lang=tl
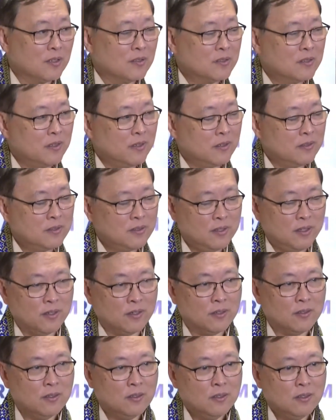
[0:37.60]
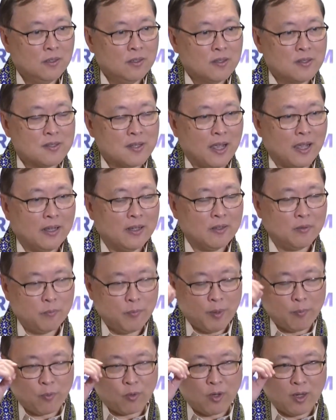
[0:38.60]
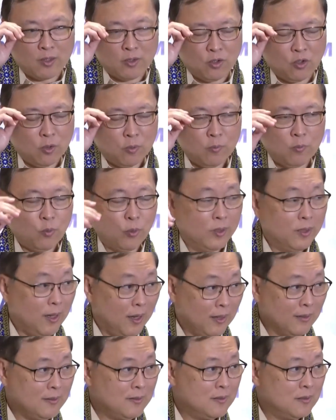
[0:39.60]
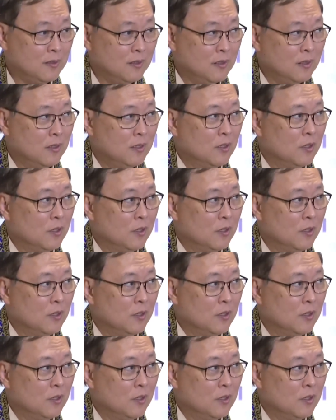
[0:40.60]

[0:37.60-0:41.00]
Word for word: agencies here signed memorandum with us